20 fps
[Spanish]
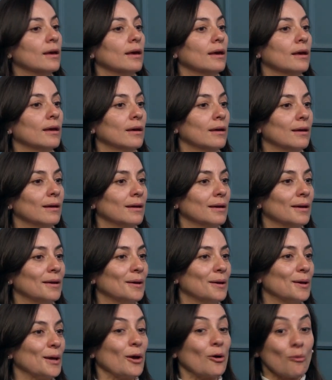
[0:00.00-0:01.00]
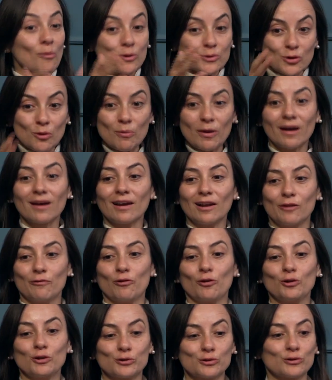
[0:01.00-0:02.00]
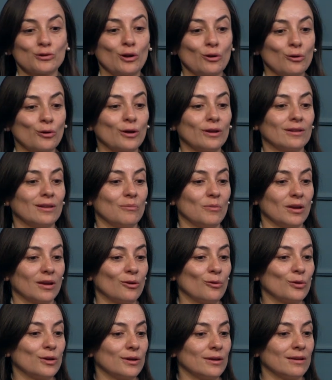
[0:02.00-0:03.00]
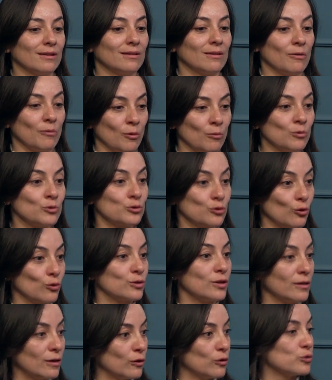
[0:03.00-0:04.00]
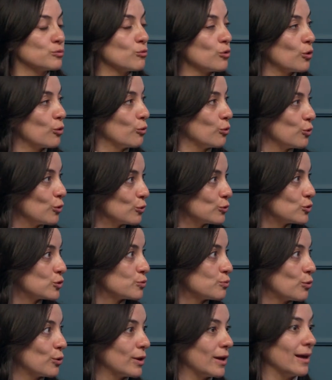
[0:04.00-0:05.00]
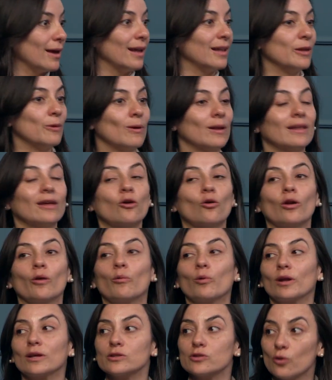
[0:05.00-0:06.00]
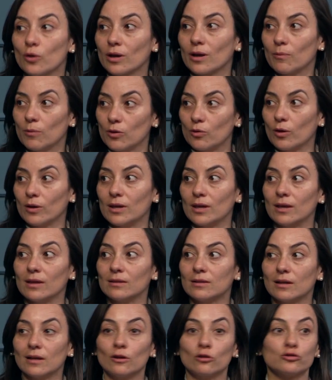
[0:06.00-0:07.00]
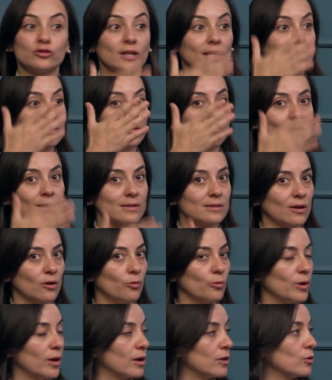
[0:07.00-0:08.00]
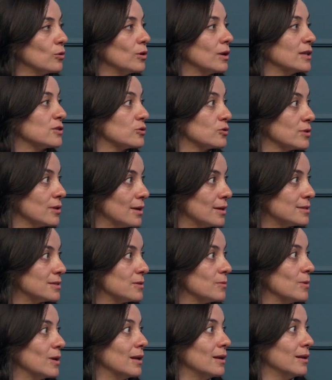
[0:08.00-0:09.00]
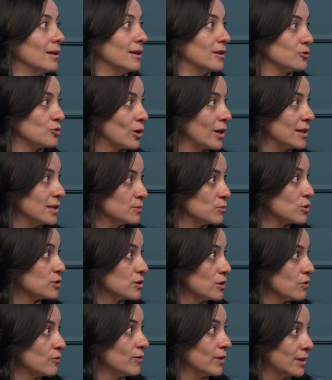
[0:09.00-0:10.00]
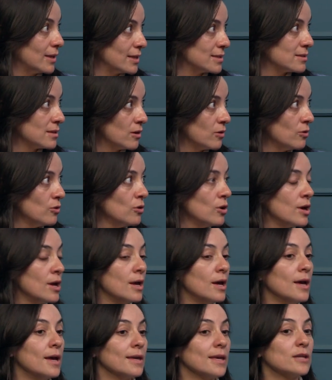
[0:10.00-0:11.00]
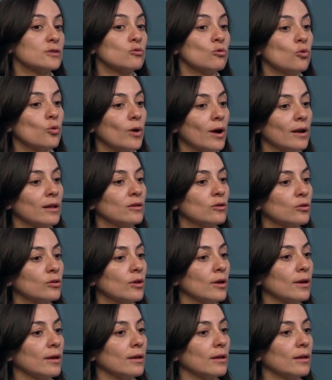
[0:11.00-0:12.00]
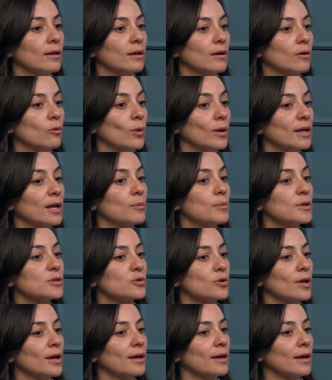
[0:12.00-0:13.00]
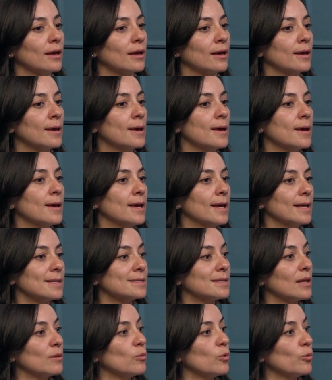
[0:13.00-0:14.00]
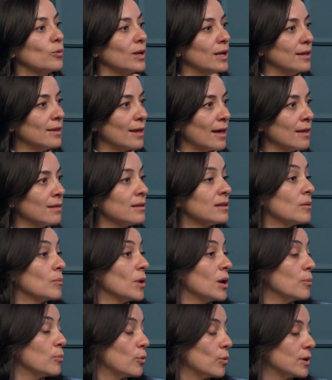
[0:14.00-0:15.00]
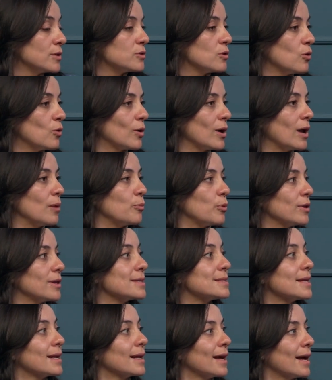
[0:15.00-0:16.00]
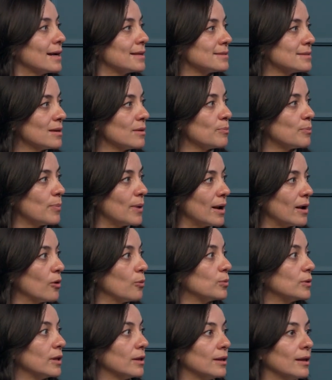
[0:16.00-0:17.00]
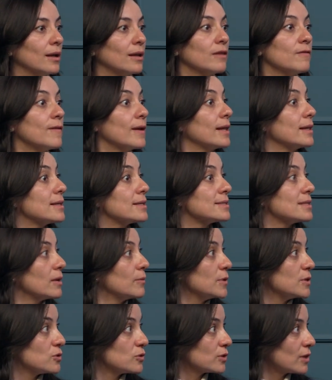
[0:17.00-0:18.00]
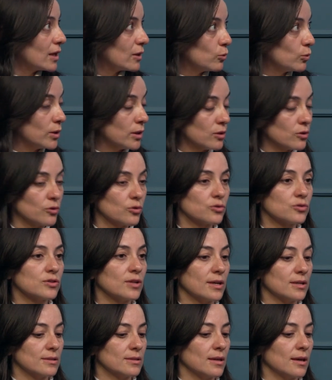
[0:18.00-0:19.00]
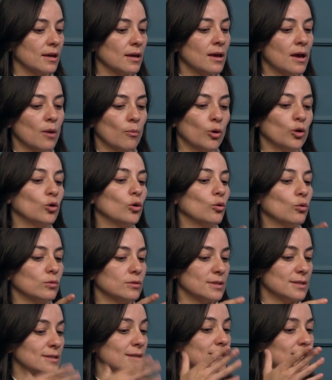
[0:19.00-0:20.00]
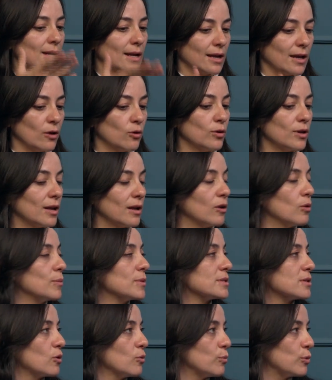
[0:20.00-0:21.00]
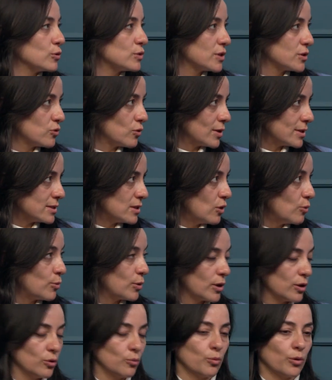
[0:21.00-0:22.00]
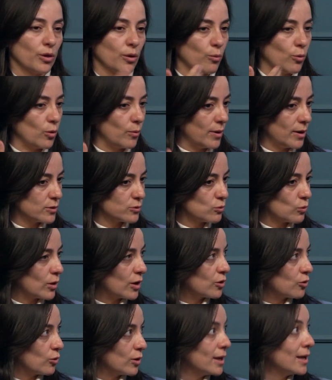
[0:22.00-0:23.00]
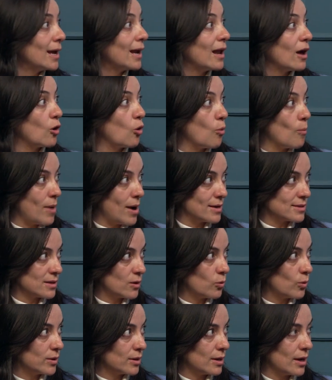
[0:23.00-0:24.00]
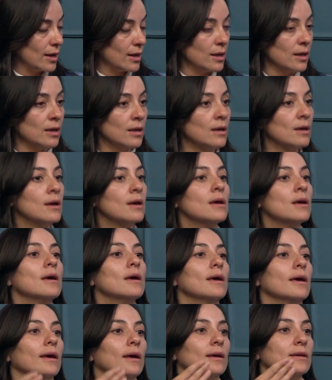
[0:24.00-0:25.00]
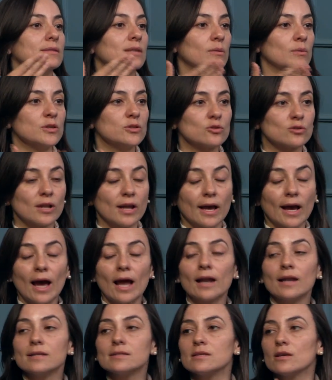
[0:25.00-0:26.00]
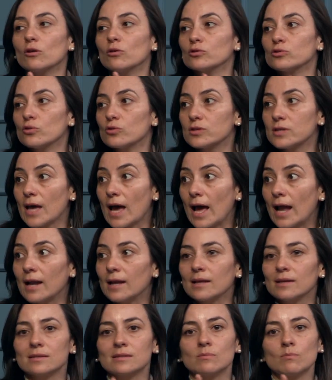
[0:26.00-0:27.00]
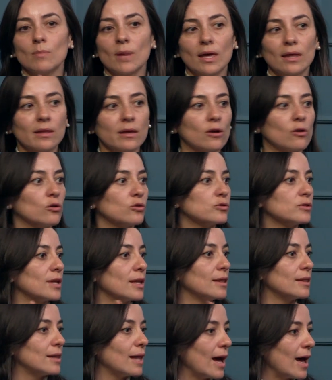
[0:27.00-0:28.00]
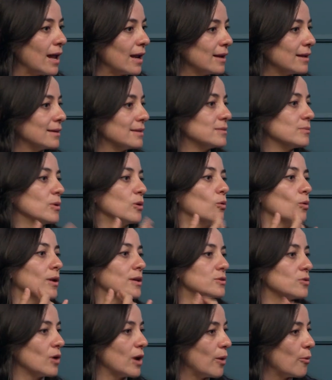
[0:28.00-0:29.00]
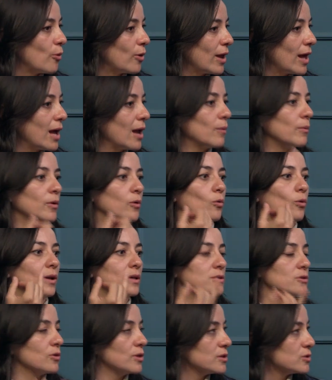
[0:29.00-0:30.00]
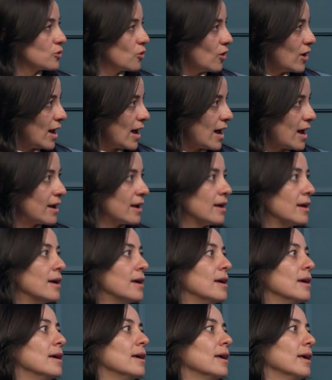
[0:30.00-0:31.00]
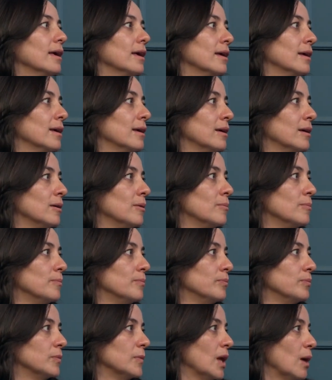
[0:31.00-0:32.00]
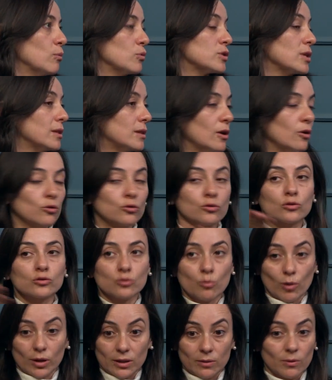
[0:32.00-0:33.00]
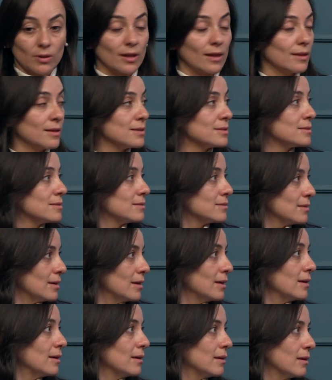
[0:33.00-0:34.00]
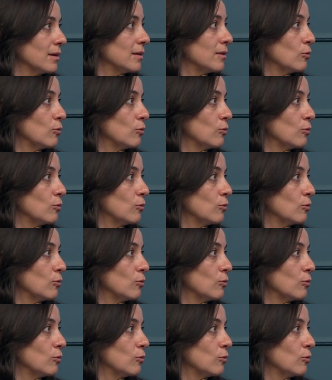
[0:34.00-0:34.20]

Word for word: Eh, que comenzó en Baja California. Eso es algo que también creo que debemos todos sentirnos muy orgullosos porque el nivel de colaboración que ha habido aquí entre los tres niveles de gobierno, la sociedad civil y los organismos ha sido fantástico y es un lugar en donde cualquier persona que esté en movilidad y también la población local puede acercarse para obtener diferentes servicios gratuitos desde, bueno, si es extranjero y quiere comenzar un proceso de asilo porque no puede volver a su lugar de origen, la Comar se encuentra ahí, eh, servicios legales, psicosociales, médicos, dentales, vinculación laboral, vinculación escolar, em, digamos, entre otros como actividades eh,